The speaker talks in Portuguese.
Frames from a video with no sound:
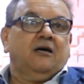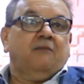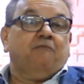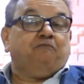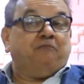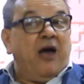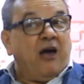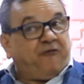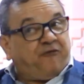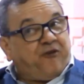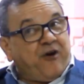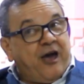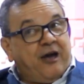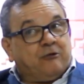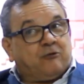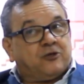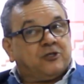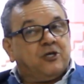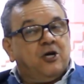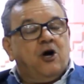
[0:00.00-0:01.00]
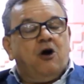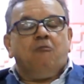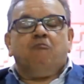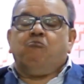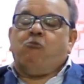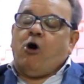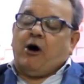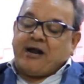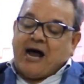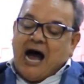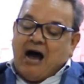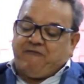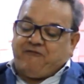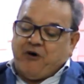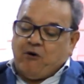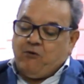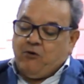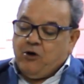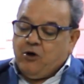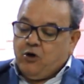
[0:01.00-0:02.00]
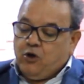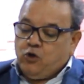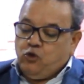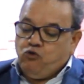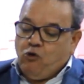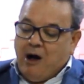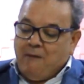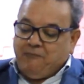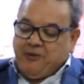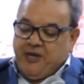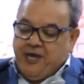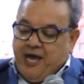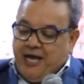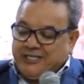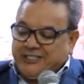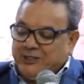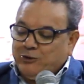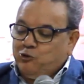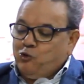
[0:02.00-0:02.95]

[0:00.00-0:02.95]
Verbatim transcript: Perfeitos moravam no ambiente, no